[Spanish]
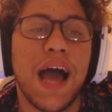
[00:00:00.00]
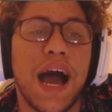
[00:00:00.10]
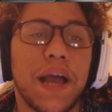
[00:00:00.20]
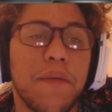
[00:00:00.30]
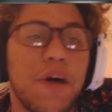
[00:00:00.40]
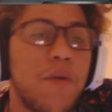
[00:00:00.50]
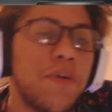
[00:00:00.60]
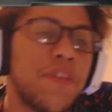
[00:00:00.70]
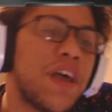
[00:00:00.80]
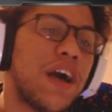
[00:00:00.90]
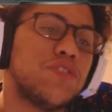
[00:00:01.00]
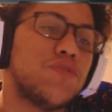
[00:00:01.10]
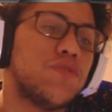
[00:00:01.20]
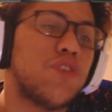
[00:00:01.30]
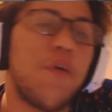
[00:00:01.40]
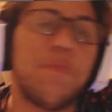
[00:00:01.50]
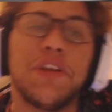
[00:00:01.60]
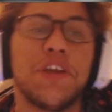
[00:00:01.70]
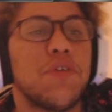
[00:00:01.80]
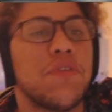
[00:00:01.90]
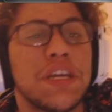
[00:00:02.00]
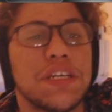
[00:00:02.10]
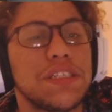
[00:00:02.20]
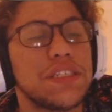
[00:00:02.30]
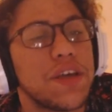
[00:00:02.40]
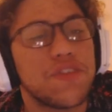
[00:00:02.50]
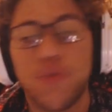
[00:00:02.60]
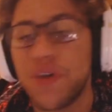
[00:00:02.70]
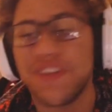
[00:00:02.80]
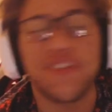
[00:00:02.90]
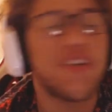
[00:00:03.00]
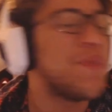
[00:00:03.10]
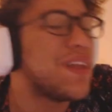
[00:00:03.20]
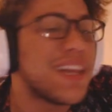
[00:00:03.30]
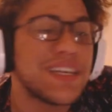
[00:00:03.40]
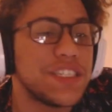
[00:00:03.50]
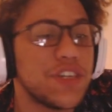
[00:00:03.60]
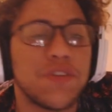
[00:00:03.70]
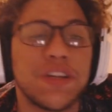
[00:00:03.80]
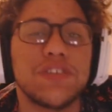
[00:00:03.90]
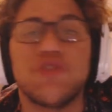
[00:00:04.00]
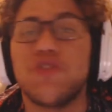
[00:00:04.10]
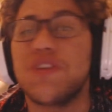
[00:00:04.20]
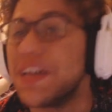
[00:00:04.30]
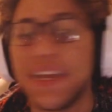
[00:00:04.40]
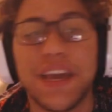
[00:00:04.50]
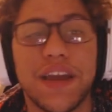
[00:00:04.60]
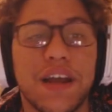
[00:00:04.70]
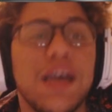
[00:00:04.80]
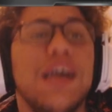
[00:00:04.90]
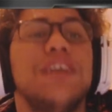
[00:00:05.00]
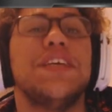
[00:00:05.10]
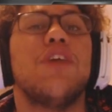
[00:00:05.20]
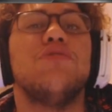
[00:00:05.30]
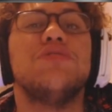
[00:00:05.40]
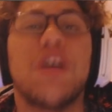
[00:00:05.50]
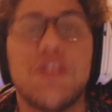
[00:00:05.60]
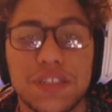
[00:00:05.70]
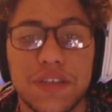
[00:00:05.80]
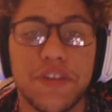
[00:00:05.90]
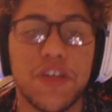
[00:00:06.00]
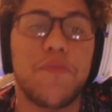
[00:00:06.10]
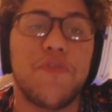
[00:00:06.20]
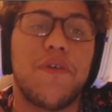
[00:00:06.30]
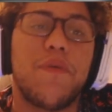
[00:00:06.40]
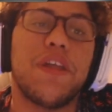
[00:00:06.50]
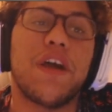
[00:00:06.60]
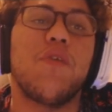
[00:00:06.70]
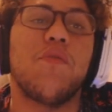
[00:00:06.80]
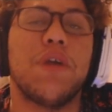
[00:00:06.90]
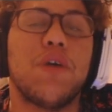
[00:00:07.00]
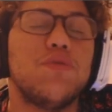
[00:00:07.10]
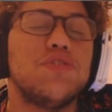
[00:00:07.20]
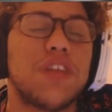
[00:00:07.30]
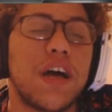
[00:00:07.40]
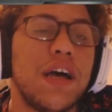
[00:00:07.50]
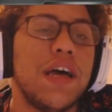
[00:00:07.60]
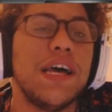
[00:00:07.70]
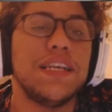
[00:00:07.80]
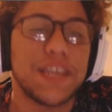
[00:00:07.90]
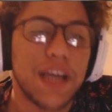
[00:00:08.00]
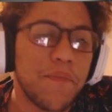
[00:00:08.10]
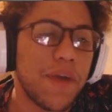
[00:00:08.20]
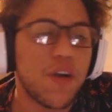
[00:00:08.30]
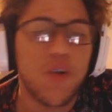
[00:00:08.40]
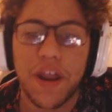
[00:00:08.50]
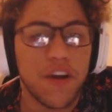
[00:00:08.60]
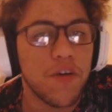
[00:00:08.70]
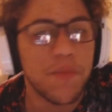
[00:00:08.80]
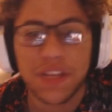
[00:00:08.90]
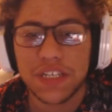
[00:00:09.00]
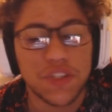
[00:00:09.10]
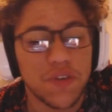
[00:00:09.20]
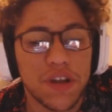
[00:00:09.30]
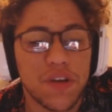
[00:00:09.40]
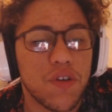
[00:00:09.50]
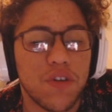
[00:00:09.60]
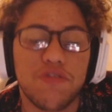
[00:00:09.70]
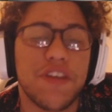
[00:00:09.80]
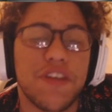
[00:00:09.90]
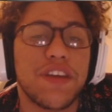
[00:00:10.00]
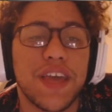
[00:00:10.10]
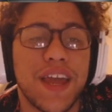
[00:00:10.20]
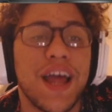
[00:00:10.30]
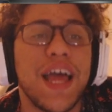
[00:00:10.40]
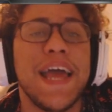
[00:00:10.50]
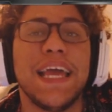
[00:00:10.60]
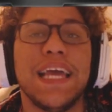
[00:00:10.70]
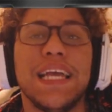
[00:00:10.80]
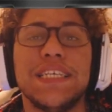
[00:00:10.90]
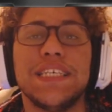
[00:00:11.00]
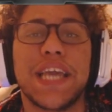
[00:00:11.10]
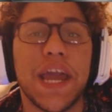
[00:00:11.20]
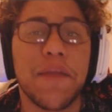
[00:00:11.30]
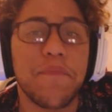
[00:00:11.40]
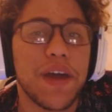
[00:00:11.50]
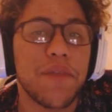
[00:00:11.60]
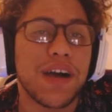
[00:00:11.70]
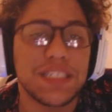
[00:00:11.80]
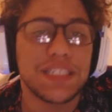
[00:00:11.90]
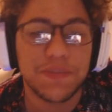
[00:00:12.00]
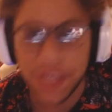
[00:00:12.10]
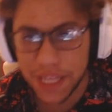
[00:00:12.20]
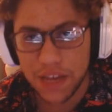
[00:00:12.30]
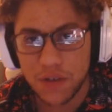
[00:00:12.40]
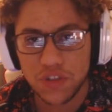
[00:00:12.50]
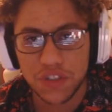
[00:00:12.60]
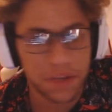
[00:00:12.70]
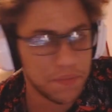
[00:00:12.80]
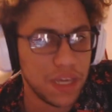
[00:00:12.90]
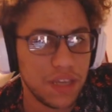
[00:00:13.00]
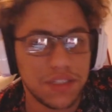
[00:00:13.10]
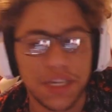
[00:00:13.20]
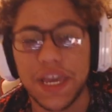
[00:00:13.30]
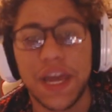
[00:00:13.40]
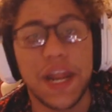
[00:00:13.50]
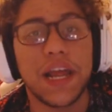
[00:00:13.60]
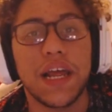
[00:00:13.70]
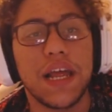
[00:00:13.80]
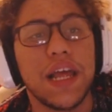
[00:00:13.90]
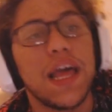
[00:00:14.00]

Ahí abajo pueden dejar sus opiniones, sus recomendaciones, lo que quieran. Si les ha gustado este video, por favor dejen un me gusta. Sigan con las recomendaciones, con lo que ustedes quieran. Y si quieren ver más videos de mí, si quieren